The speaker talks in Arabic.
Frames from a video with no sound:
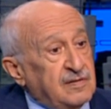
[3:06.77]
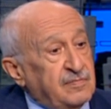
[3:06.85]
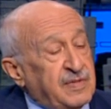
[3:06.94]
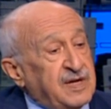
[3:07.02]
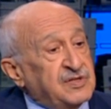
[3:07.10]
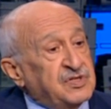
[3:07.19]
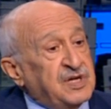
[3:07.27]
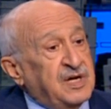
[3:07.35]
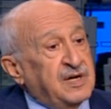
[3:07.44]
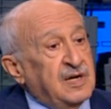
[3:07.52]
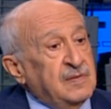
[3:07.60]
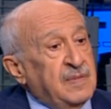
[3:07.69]
من
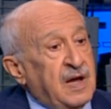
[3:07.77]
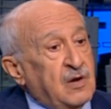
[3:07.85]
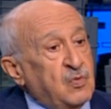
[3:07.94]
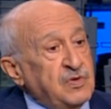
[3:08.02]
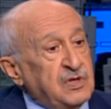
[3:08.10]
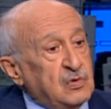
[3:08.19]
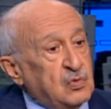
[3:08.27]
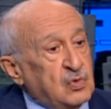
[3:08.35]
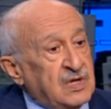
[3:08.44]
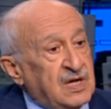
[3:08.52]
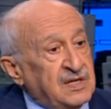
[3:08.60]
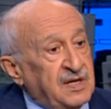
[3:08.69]
الذكرى المئوية
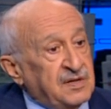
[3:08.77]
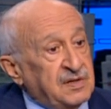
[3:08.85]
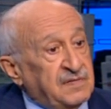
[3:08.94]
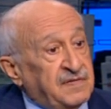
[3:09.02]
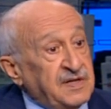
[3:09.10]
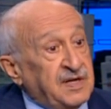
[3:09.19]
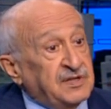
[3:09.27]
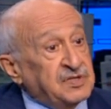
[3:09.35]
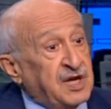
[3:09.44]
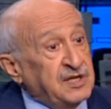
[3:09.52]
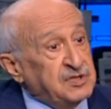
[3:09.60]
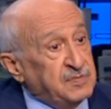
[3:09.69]
الأولى لاتفاقية
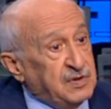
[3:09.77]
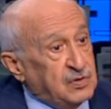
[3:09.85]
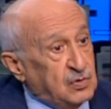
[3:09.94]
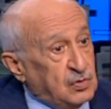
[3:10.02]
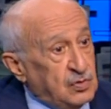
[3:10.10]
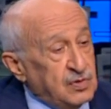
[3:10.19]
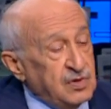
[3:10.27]
سايكس بيكو